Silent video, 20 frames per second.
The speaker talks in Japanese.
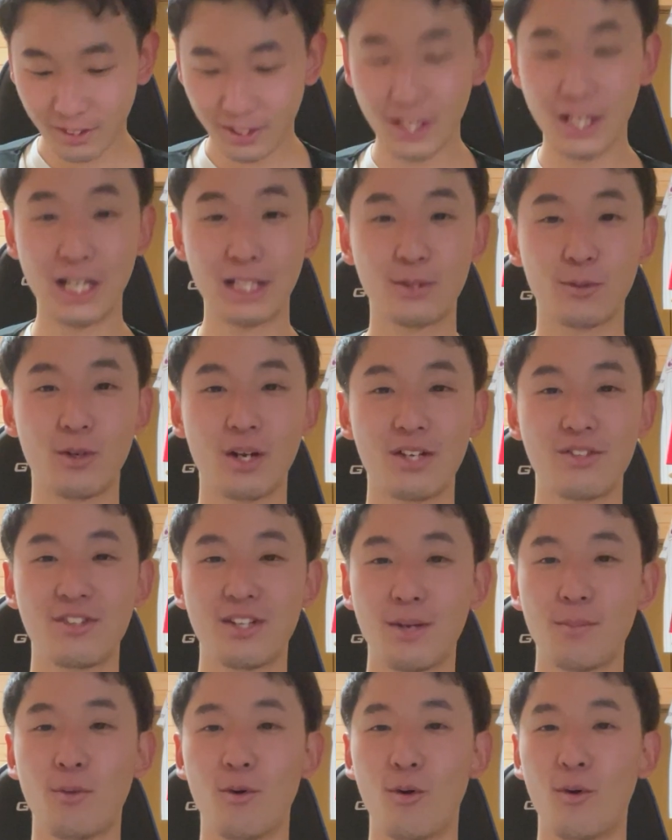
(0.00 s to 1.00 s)
えー、という感じ
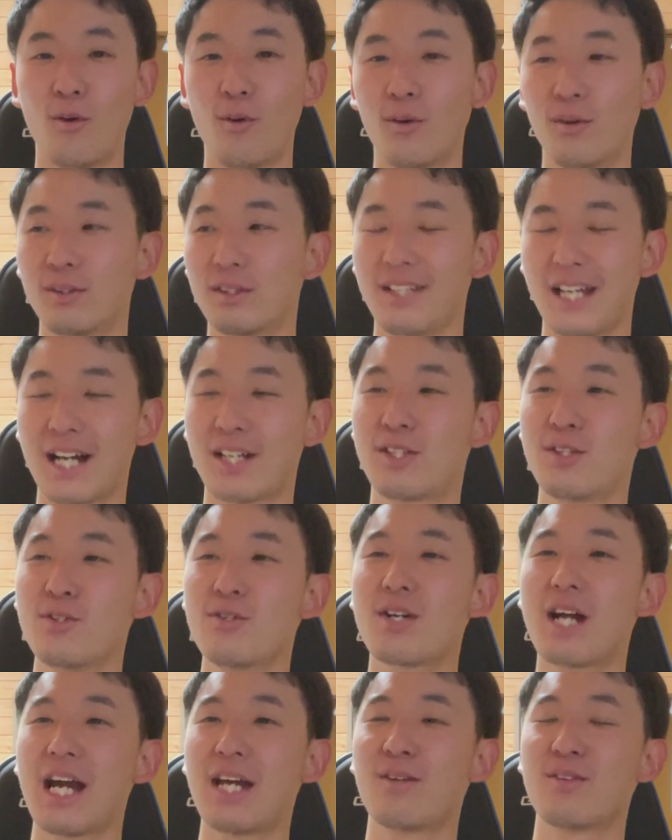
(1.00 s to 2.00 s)
でもう、野
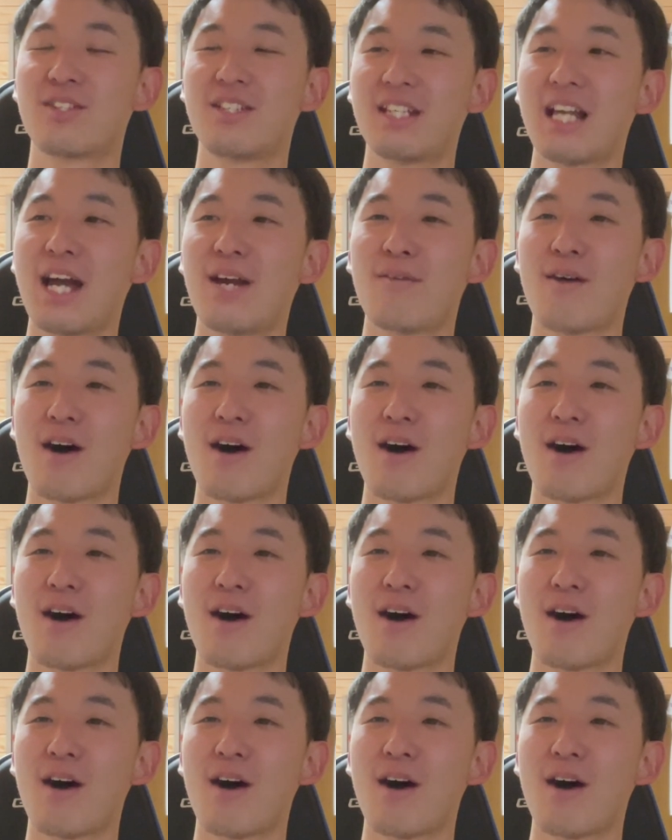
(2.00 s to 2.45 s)
球界の時代